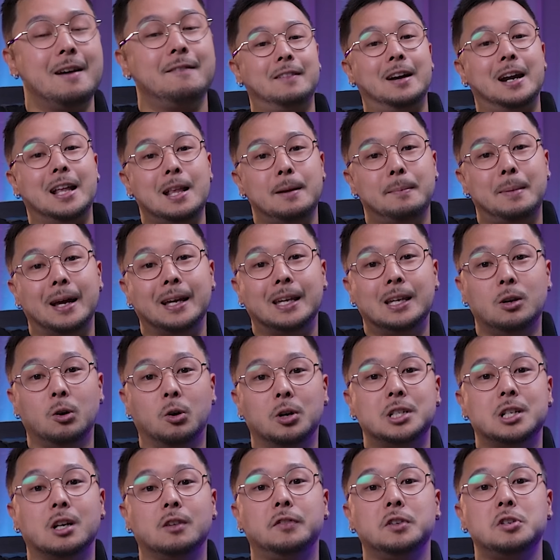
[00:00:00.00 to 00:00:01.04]
Vale lembrar que
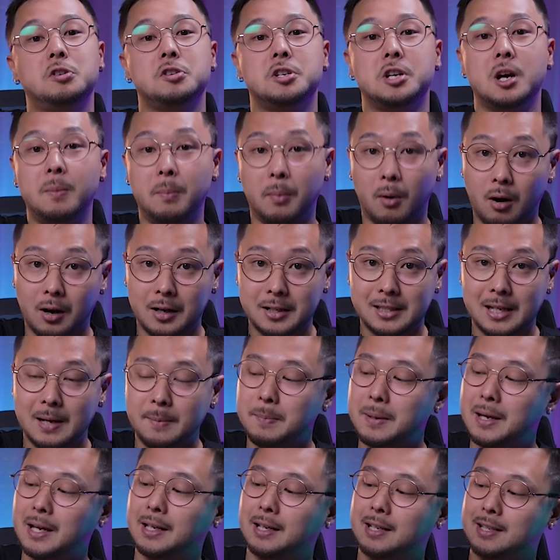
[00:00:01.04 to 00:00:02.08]
hoje é o vídeo de unboxing
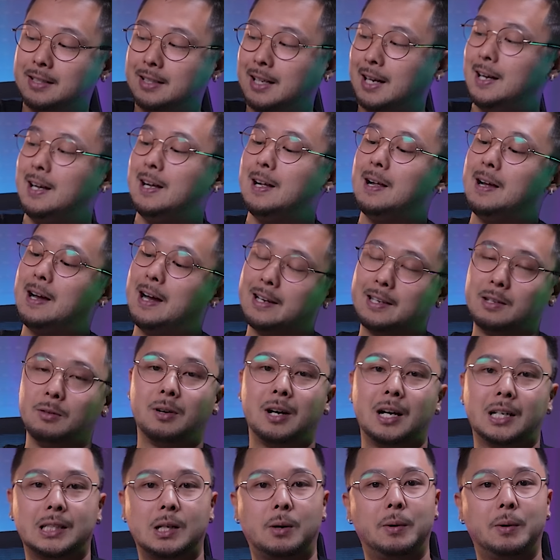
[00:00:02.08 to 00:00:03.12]
apenas, tá? Aqui no
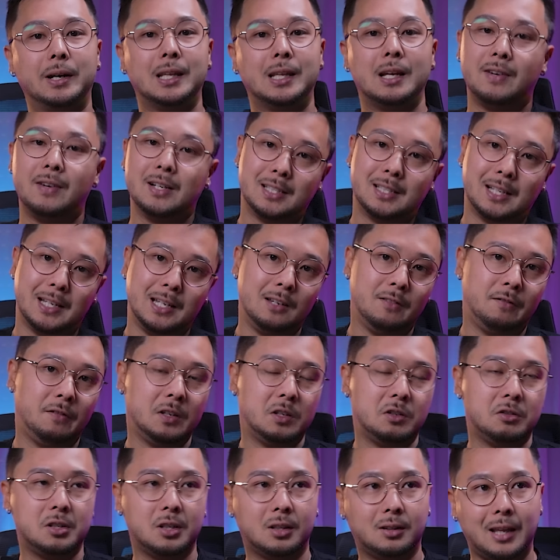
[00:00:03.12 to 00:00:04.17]
canal ainda vai sair
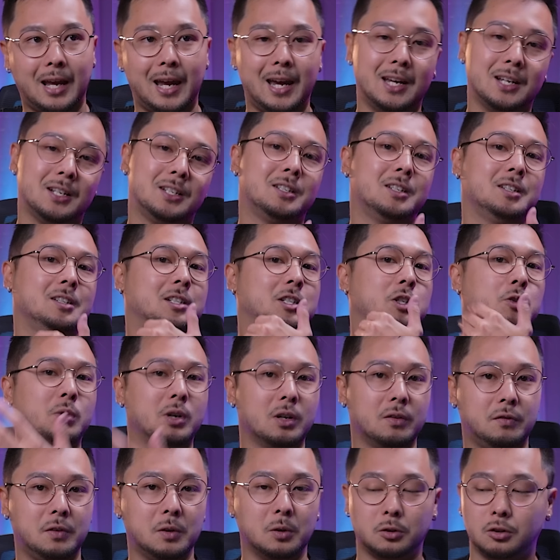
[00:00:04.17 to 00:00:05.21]
vídeo de testes, de
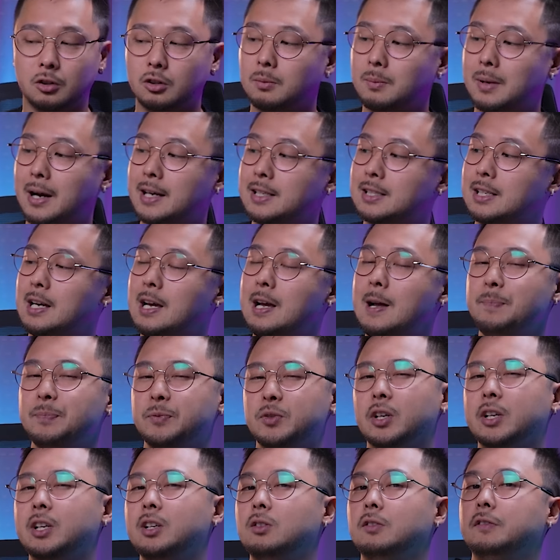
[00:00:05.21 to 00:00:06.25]
review e tudo mais,
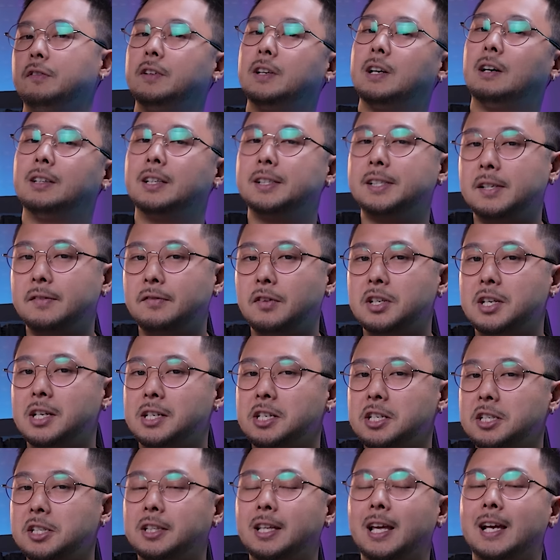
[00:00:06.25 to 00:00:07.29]
só que no final desse vídeo a
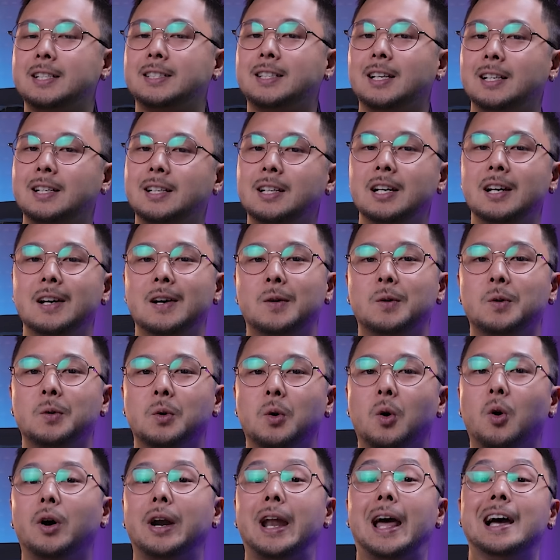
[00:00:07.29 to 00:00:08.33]
gente testa ali
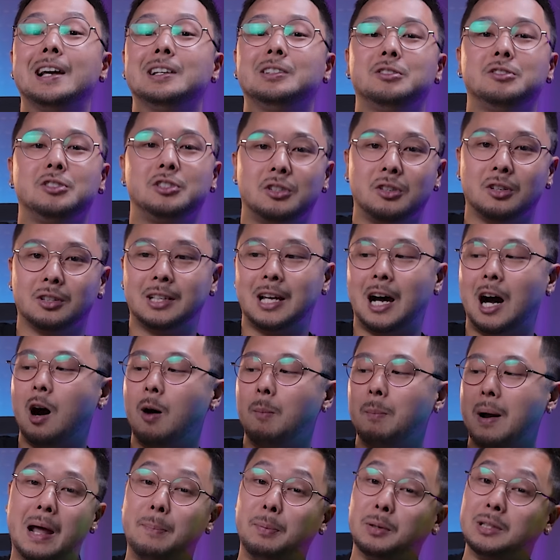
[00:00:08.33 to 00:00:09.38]
o Horizon Zero
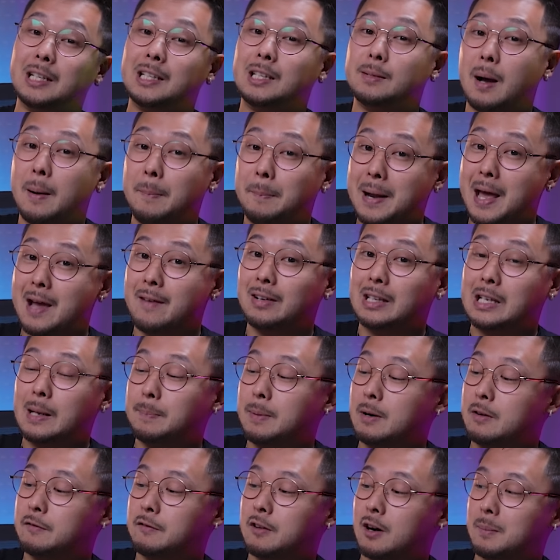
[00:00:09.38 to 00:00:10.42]
Dawn para poder ter uma prévia da
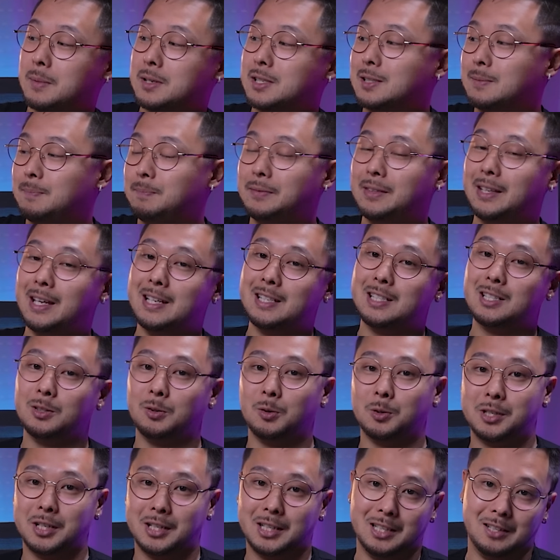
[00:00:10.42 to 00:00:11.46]
performance desse
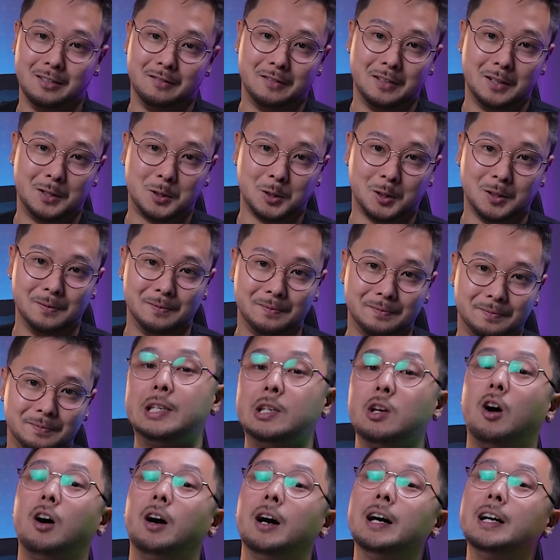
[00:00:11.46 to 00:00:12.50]
Note aqui, fechou?
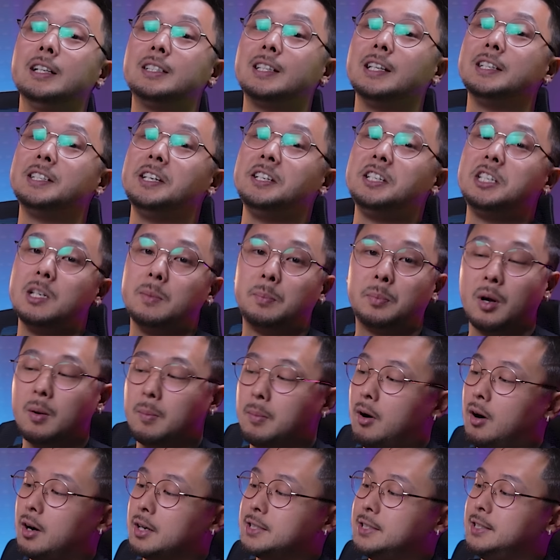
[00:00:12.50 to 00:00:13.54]
E ó, antes da gente ir pro
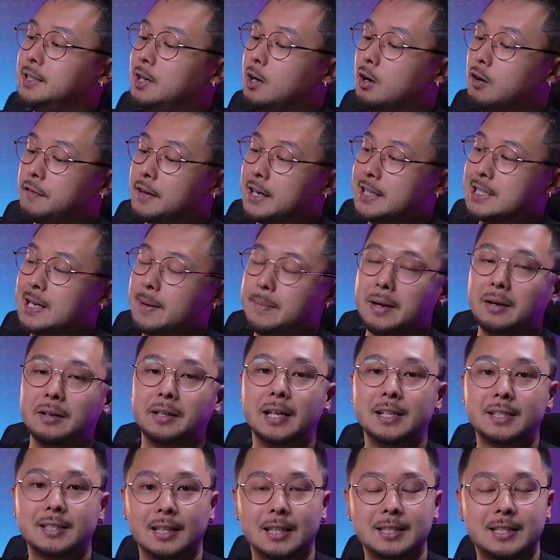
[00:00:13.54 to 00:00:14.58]
unboxing, eu fiquei sabendo
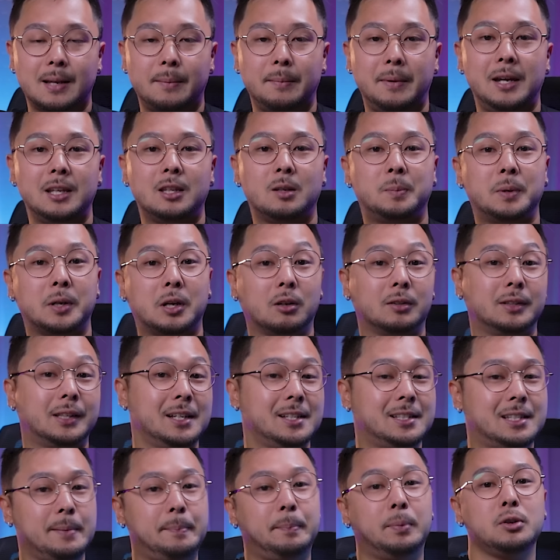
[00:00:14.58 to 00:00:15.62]
desse lançamento porque o
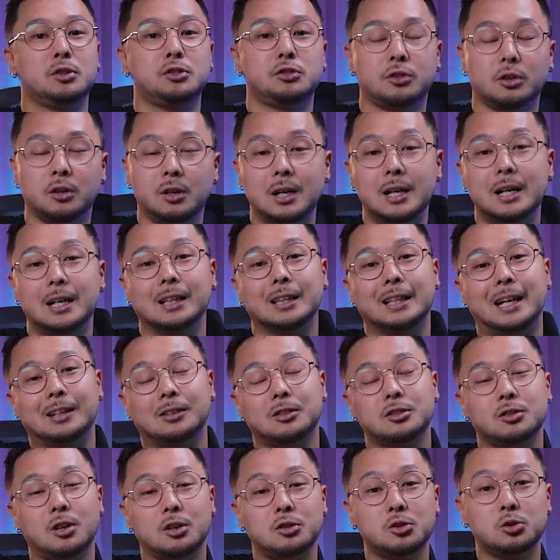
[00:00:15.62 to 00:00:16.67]
TC postou lá
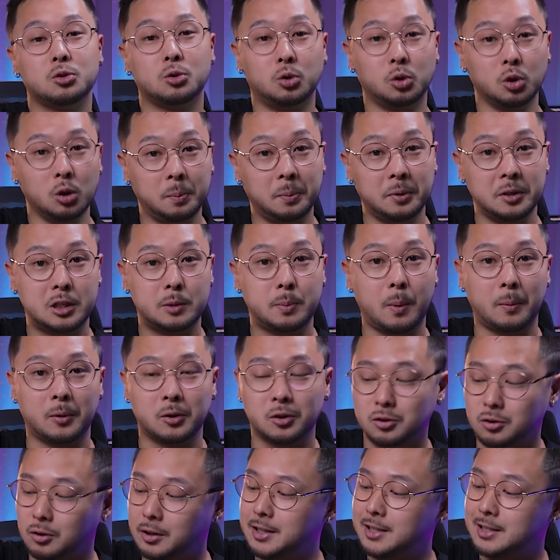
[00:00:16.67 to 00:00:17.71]
nos nossos grupos de
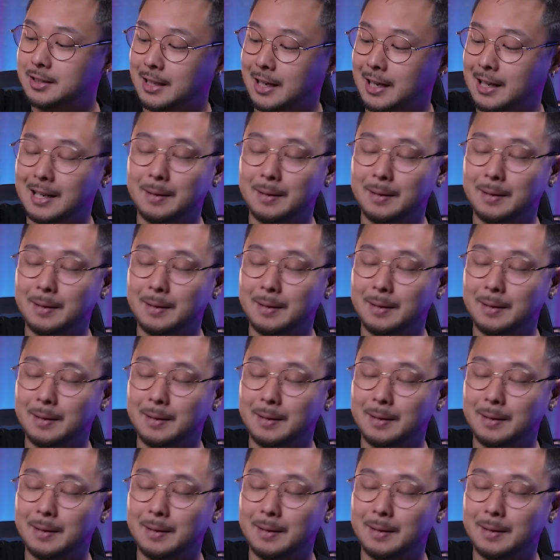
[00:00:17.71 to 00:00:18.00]
promoções, tá?